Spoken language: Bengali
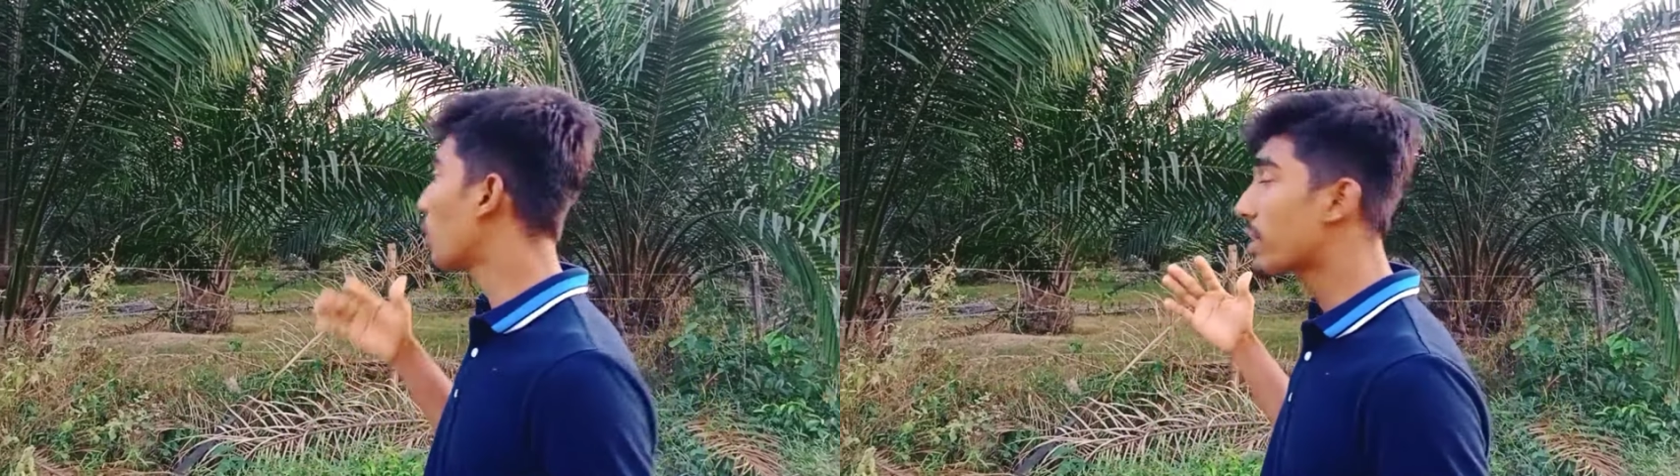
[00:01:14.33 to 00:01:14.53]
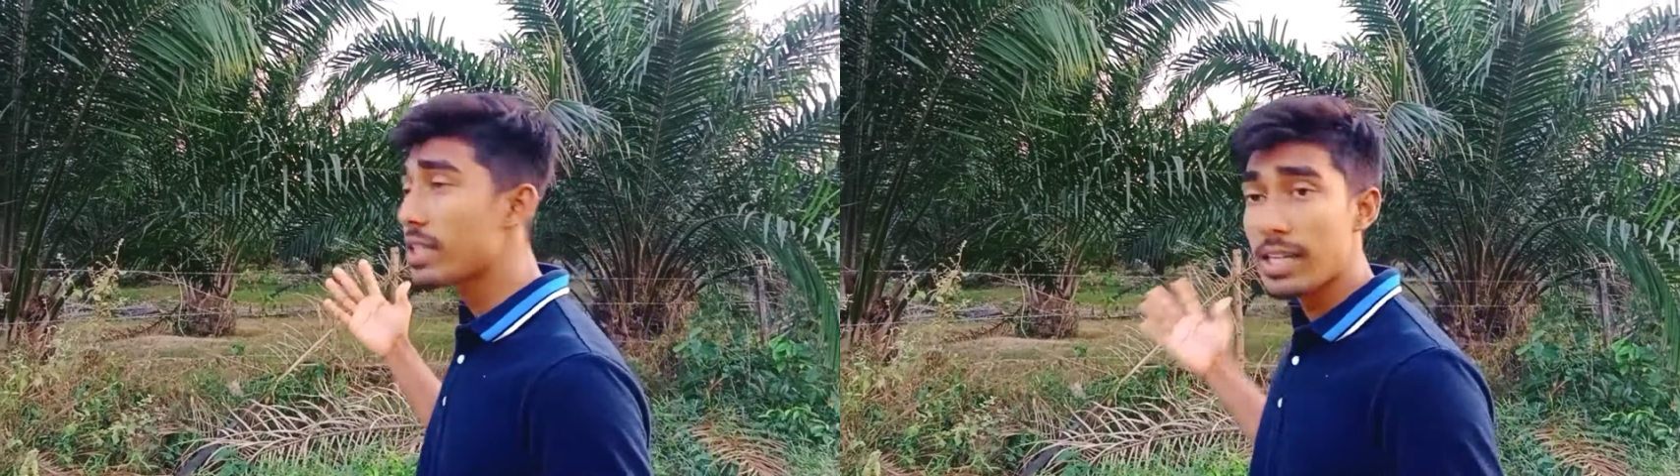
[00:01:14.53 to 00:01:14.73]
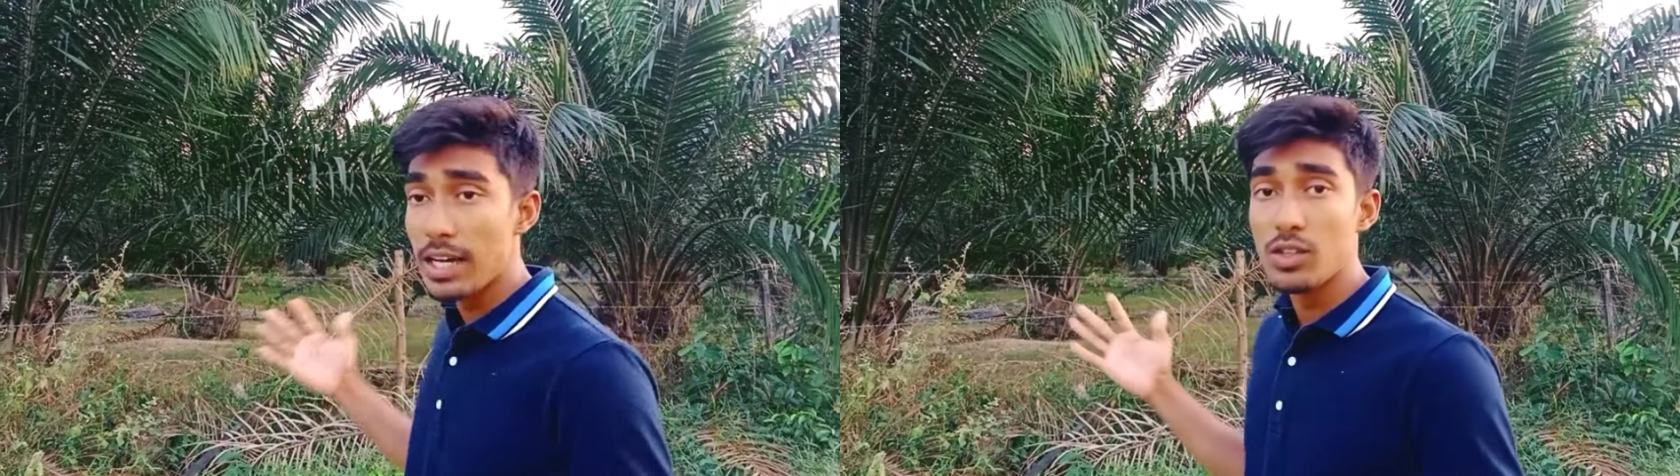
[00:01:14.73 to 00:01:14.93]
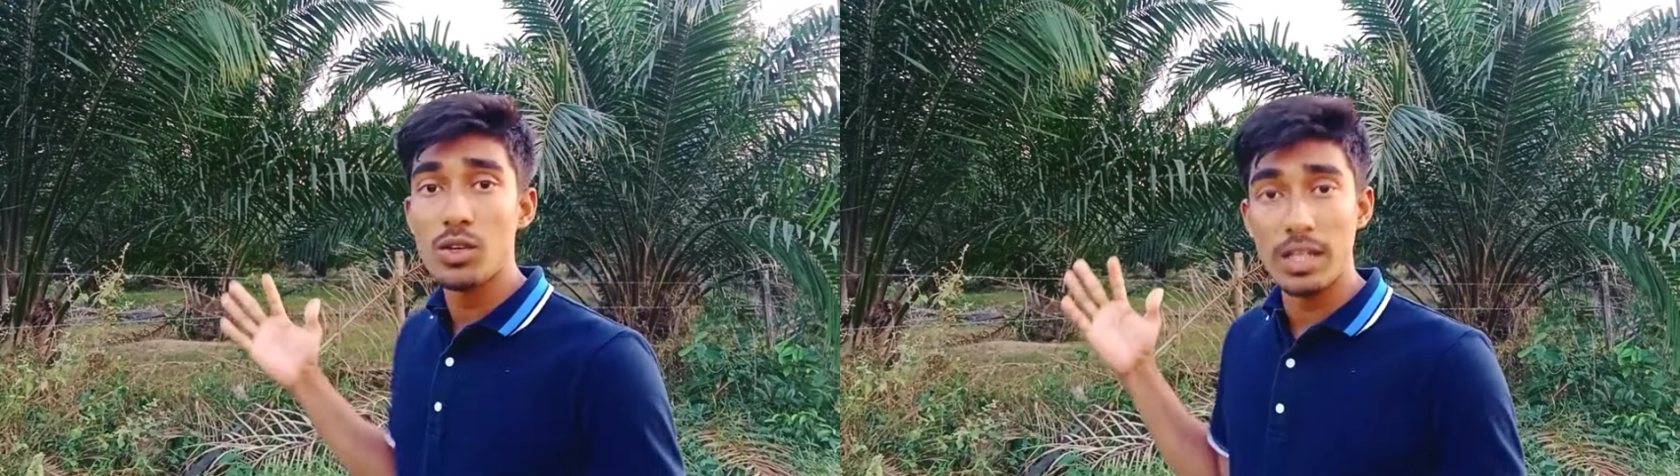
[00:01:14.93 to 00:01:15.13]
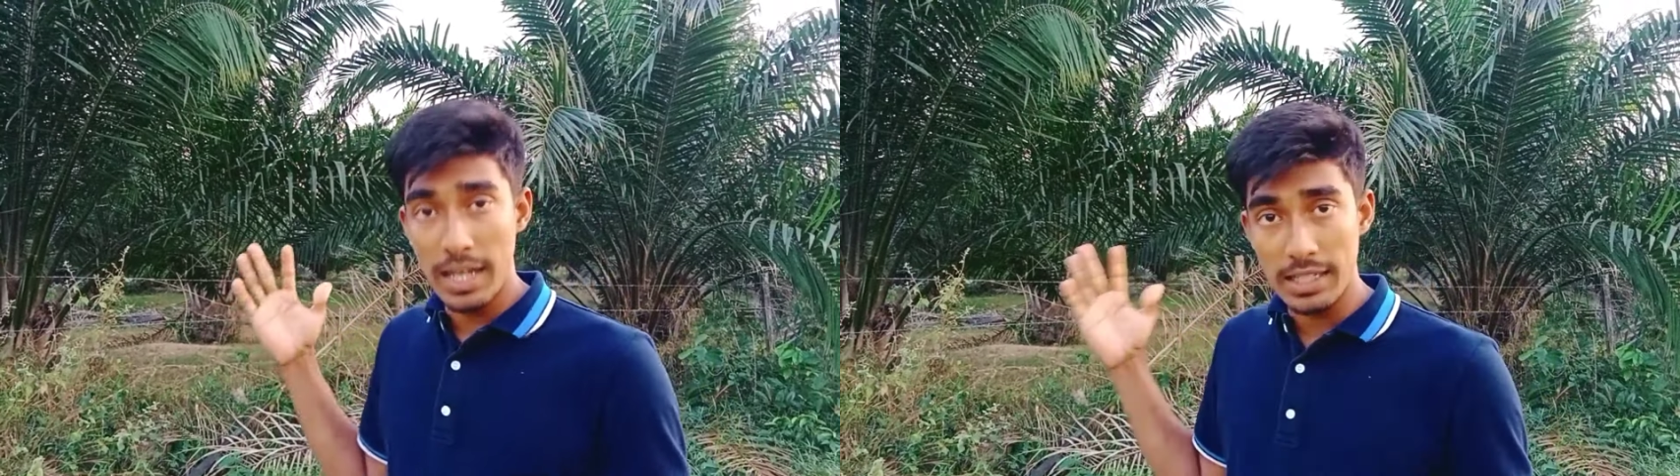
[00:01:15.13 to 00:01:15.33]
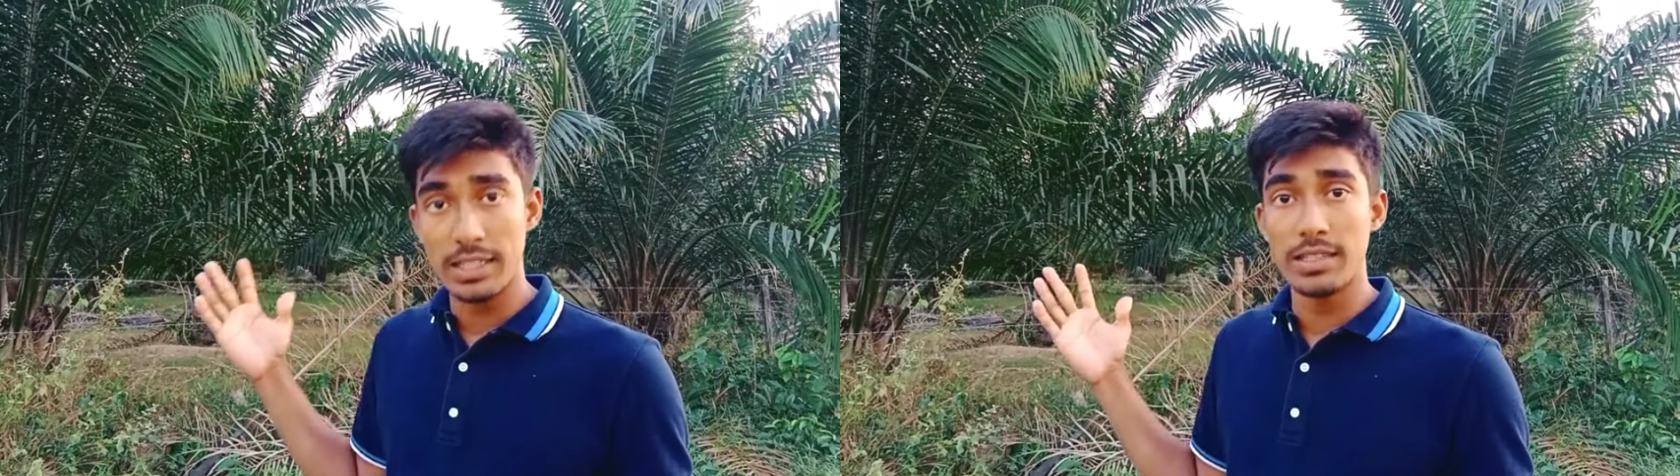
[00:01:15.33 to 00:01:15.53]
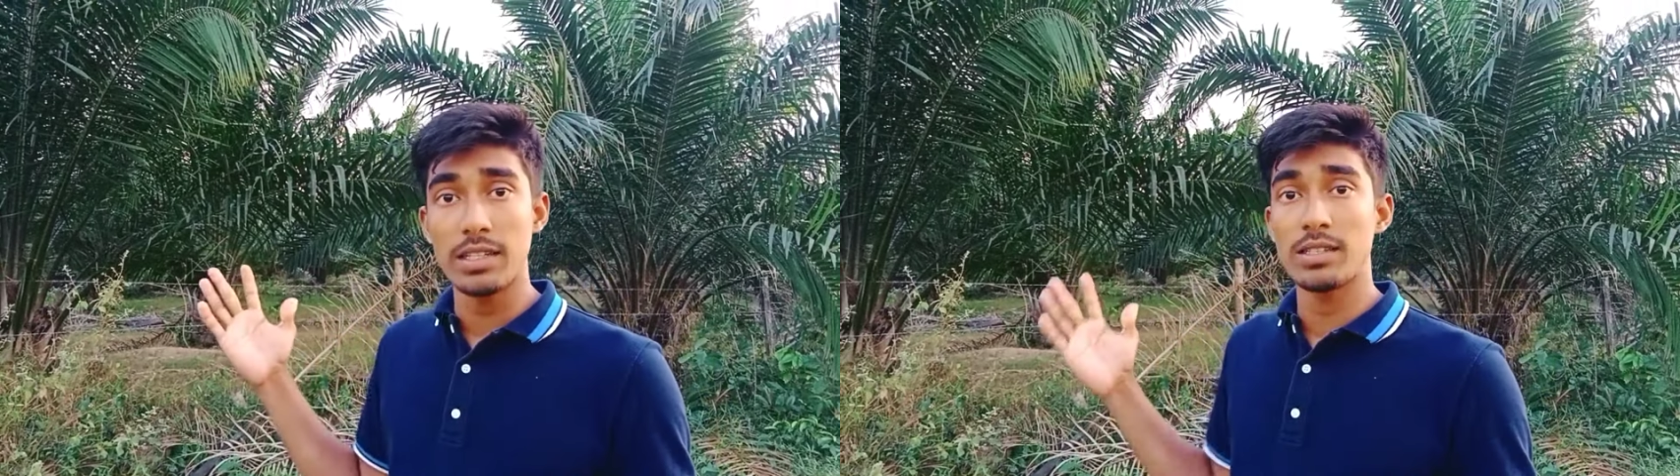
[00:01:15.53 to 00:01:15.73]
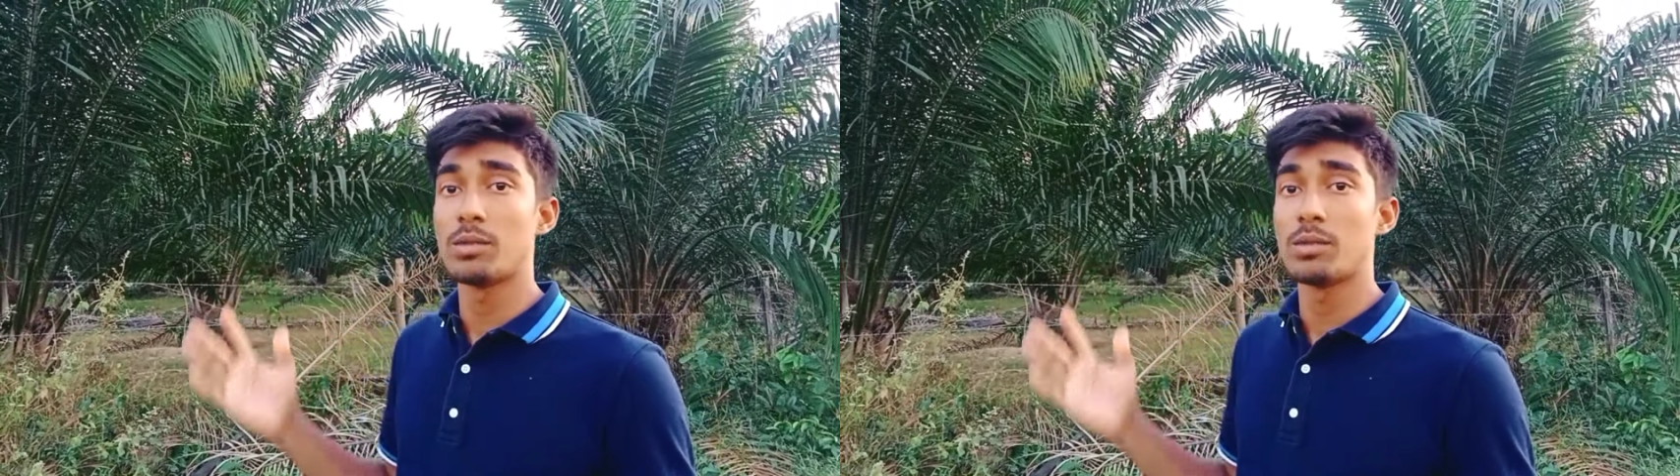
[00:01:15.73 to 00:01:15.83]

কষ্টের কাজে অনেকে আসতেছে